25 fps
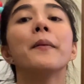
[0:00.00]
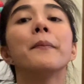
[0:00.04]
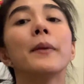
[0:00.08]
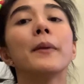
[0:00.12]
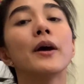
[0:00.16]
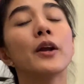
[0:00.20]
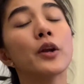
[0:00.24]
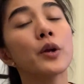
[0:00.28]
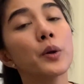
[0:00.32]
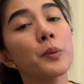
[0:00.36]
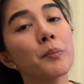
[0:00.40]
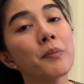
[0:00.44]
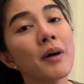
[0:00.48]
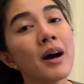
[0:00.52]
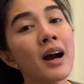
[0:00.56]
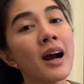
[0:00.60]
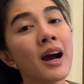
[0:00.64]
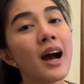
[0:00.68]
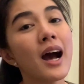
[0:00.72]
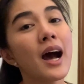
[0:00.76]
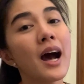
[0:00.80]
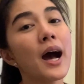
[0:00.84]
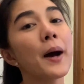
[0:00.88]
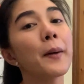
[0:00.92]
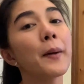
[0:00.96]
merong
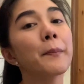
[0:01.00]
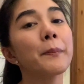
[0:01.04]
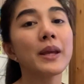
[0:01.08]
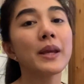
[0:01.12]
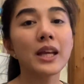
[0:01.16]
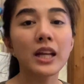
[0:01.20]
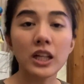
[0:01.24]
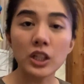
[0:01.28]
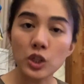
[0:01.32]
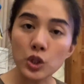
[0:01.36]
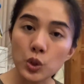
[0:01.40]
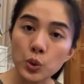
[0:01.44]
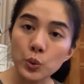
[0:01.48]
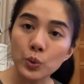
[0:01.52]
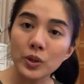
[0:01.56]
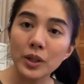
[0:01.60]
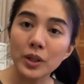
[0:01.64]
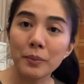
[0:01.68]
mga Pikachu